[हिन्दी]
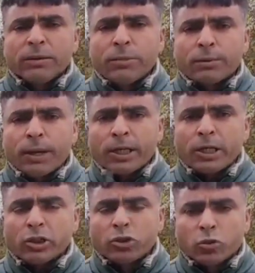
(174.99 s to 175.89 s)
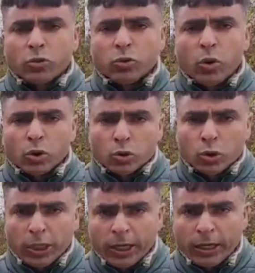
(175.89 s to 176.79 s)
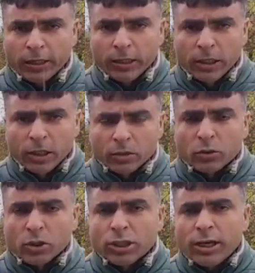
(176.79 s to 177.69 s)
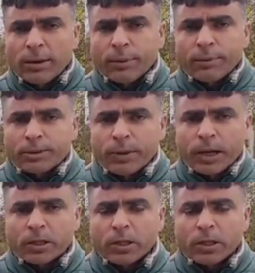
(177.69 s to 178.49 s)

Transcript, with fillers: बर्फबारी शुरू हो चुकी है तो दीजिए अपने मेजबान